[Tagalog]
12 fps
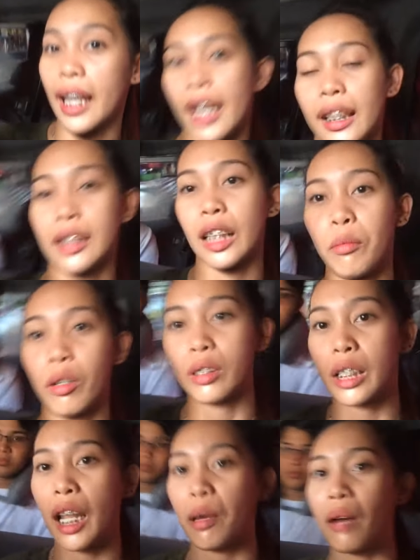ayan, kasama ko
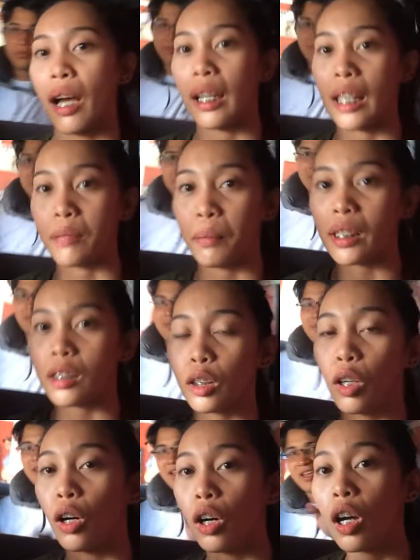sila, mga classmates
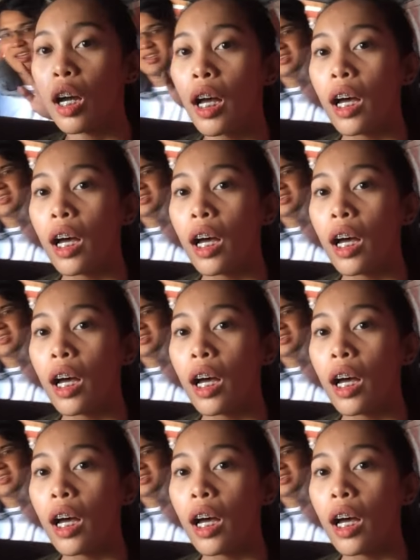ko,